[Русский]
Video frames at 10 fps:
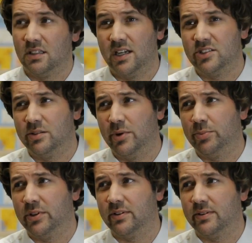Может быть,
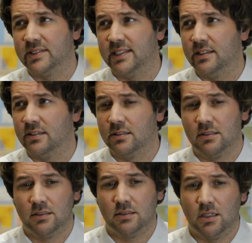даже 32.
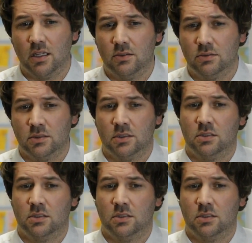Нет?